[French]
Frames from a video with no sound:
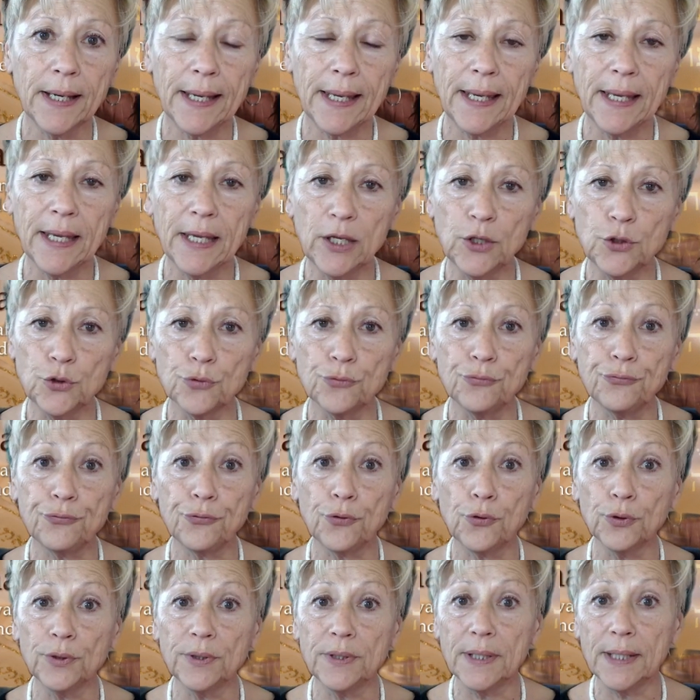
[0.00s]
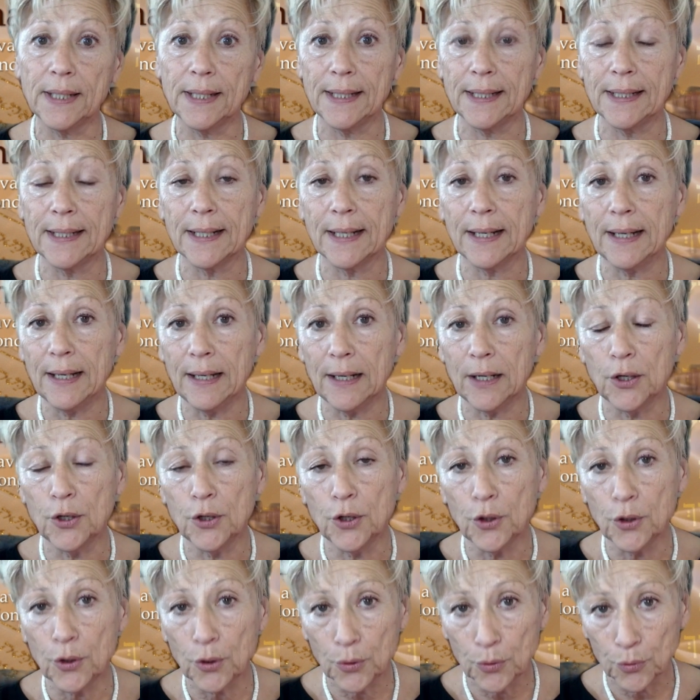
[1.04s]
et de frotter les grains
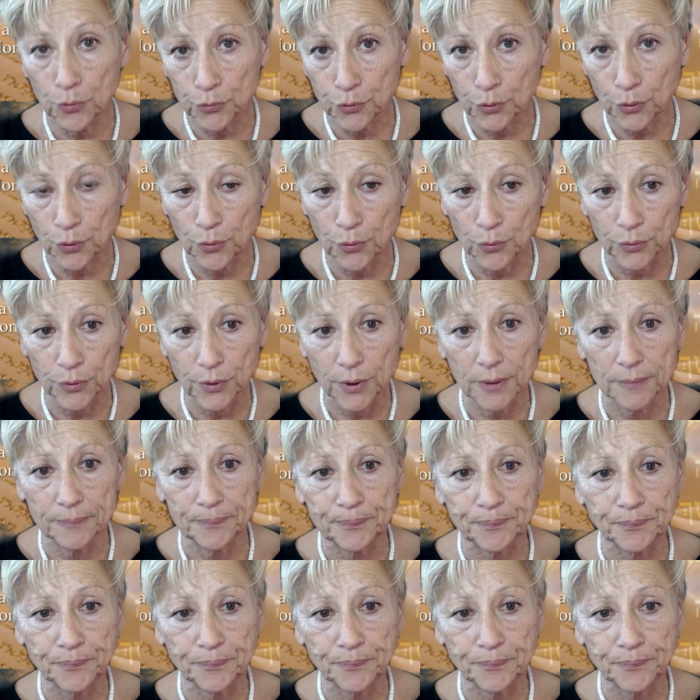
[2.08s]
l'un contre l'autre.